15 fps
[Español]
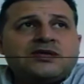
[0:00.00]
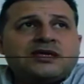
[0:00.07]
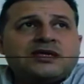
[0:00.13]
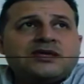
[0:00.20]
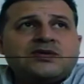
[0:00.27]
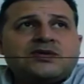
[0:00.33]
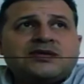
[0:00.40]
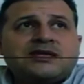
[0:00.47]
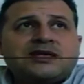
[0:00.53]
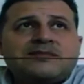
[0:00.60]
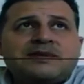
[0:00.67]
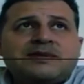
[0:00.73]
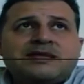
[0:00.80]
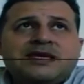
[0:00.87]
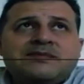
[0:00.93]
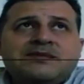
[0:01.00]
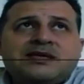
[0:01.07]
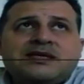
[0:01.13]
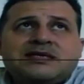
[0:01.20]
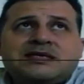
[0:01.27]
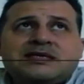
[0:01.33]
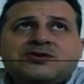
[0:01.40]
durante la pandemia y es que
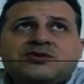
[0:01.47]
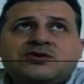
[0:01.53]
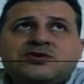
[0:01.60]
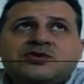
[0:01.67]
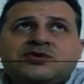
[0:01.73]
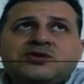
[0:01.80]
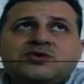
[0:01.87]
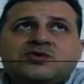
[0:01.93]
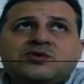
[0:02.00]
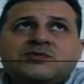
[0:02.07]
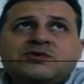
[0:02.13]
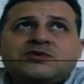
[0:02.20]
nosotros estuvimos